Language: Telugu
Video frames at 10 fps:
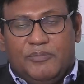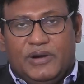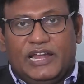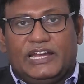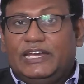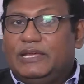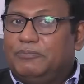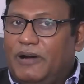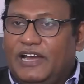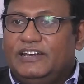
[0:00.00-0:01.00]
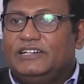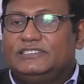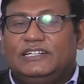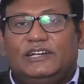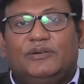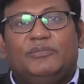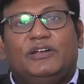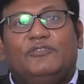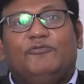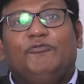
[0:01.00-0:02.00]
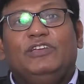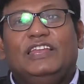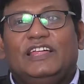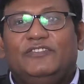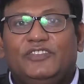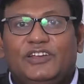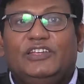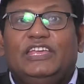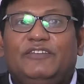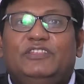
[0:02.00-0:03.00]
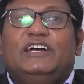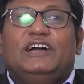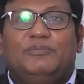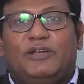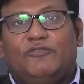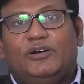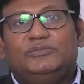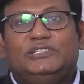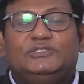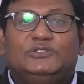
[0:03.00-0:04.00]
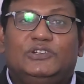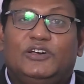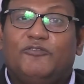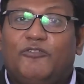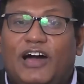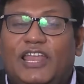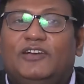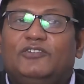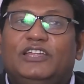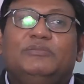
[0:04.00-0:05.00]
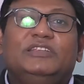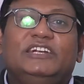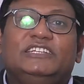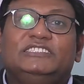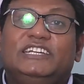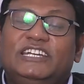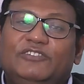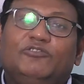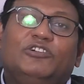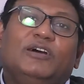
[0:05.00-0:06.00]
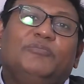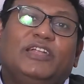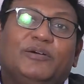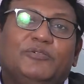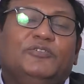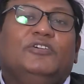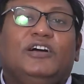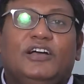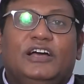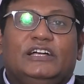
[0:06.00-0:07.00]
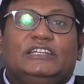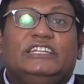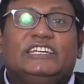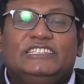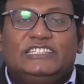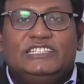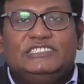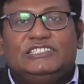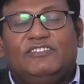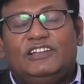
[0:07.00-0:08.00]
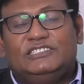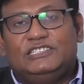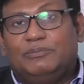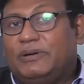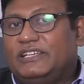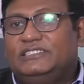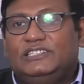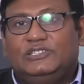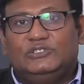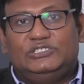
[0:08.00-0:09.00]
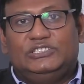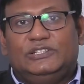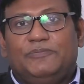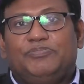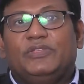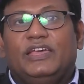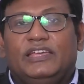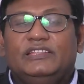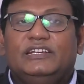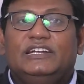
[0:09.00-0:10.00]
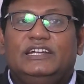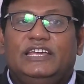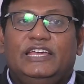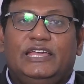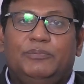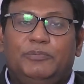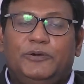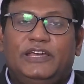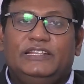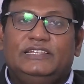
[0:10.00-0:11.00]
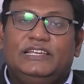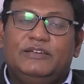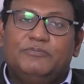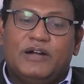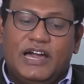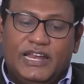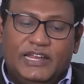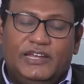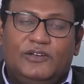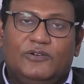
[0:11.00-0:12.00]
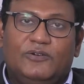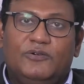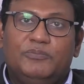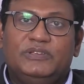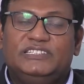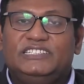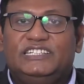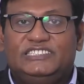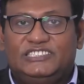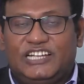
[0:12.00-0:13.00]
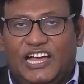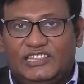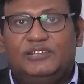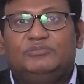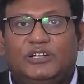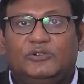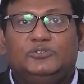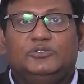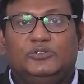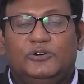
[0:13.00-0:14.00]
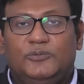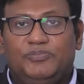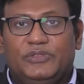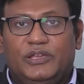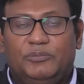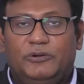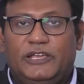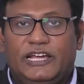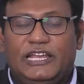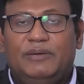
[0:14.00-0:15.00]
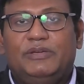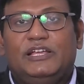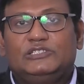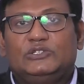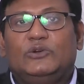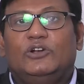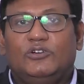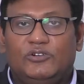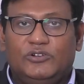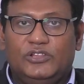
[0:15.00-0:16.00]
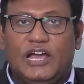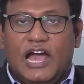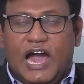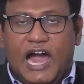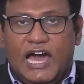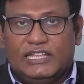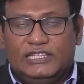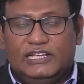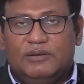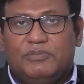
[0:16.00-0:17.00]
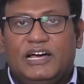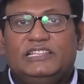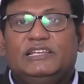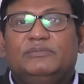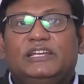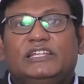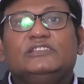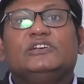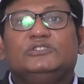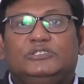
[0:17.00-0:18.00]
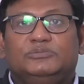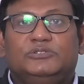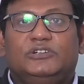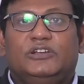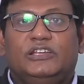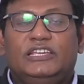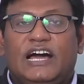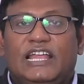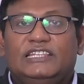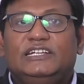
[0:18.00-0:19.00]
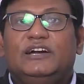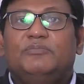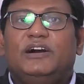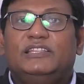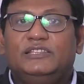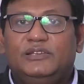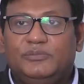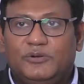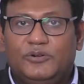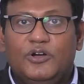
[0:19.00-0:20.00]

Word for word: మార్కెటింగ్ పార్ట్నర్స్ అంటాం మనం వీళ్ళందరూ ఏ విధంగా పర్ఫామ్ చేస్తున్నారు వాళ్ళకున్న ఎబిలిటీస్ ఏంటివి కూడా మనము నియంత్రించవలసిన పరిస్థితి వచ్చింది ఎందుకంటే ఎప్పుడైతే మార్కెట్లో బిజినెస్ శాతం తగ్గుతుందో ఇప్పుడు ఎకనామికల్ స్లోడౌన్ ఉంటుంది ఆర్థిక మాంద్యం అని అందరూ చెప్తున్నారు ఈ ఆర్థిక మాంద్యము